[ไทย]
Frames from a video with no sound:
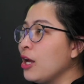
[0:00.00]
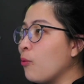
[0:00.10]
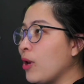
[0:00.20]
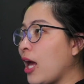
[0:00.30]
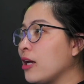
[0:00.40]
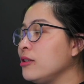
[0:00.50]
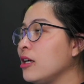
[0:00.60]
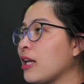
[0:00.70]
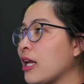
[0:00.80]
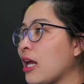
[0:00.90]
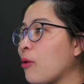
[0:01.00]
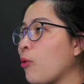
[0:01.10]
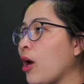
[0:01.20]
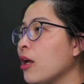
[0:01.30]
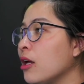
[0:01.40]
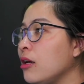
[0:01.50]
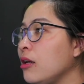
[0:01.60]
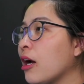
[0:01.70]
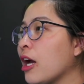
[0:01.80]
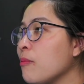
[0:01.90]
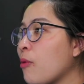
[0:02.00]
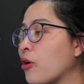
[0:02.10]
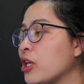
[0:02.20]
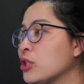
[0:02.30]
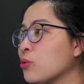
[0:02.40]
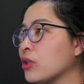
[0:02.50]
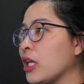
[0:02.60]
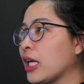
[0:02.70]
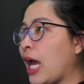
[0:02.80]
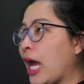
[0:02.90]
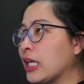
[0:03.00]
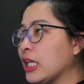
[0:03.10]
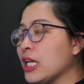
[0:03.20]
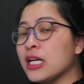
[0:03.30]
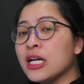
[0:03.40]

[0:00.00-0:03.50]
เวลาเลือกแนะนำว่าเลือกให้เหมาะที่สุดในการที่